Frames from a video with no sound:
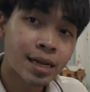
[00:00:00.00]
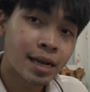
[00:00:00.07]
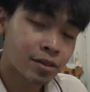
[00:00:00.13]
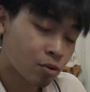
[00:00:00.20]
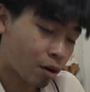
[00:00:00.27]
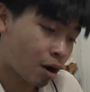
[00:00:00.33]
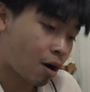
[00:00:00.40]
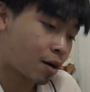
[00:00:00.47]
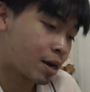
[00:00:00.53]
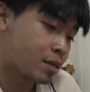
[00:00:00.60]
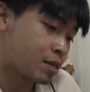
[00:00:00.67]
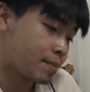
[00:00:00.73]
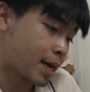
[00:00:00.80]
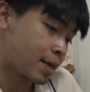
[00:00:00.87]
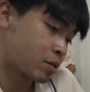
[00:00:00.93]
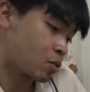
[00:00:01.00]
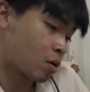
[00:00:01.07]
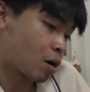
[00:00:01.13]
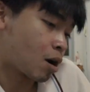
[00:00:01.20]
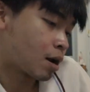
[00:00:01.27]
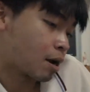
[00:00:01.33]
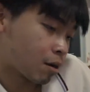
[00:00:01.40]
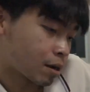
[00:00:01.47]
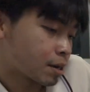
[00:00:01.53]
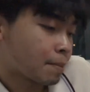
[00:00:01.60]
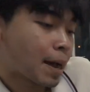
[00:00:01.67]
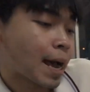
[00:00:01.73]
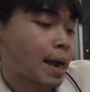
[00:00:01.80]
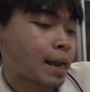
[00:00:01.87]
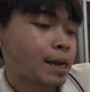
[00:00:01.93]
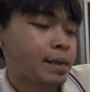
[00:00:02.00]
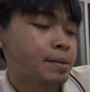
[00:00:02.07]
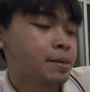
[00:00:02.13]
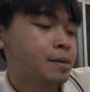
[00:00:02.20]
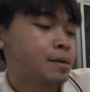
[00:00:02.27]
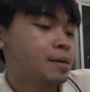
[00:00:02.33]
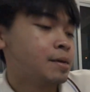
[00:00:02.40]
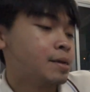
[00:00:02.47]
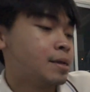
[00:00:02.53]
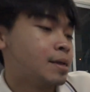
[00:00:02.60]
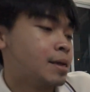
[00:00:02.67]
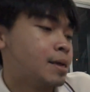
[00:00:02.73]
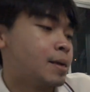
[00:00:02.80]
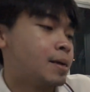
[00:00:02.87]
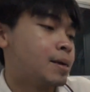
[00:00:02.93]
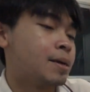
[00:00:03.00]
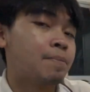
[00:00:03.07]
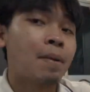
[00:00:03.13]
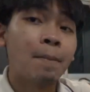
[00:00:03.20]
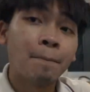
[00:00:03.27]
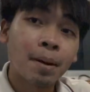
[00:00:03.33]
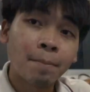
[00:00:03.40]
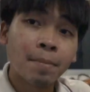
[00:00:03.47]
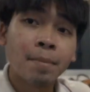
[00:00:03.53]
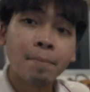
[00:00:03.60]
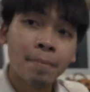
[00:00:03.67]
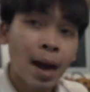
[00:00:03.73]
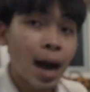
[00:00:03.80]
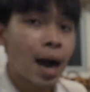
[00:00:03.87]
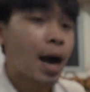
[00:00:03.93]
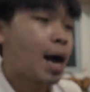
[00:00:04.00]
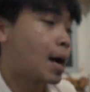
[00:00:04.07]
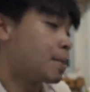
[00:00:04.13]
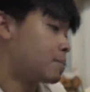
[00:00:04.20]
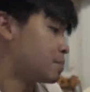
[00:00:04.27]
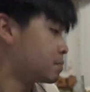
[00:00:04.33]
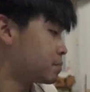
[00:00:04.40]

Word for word: เหลือตัวกล้องแล้วใช่ไหมตัวกล้องเราก็จะมากันเลยพัมพัมพัมพาม